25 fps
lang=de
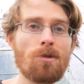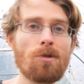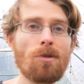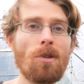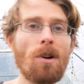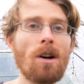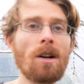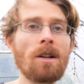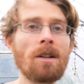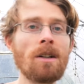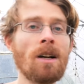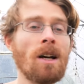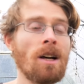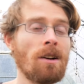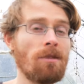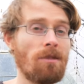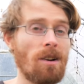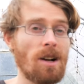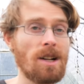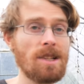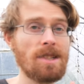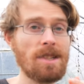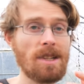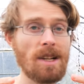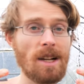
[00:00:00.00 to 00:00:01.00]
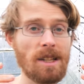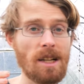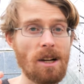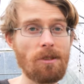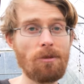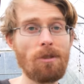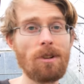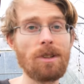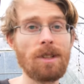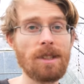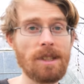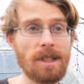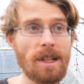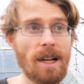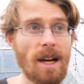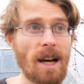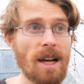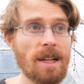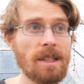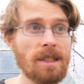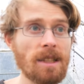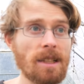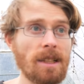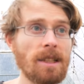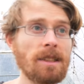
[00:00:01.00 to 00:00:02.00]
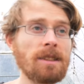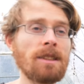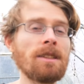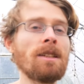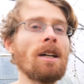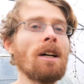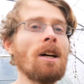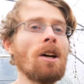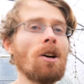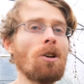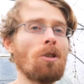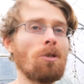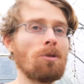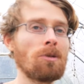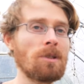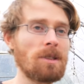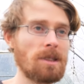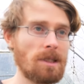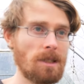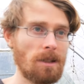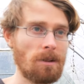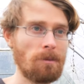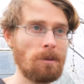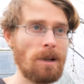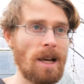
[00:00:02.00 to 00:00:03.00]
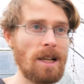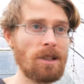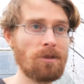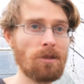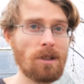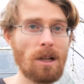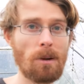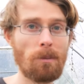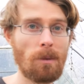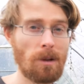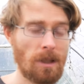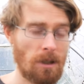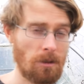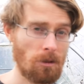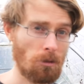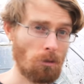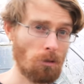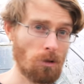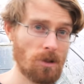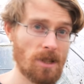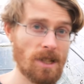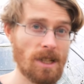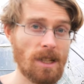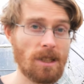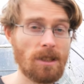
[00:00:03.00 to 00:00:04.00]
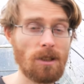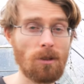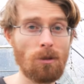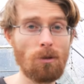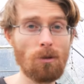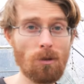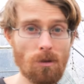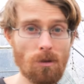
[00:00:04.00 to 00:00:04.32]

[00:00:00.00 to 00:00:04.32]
Wohnungen sorgen, weil es hier halt einfach nicht reinregnet. Und entweder man holt sich halt den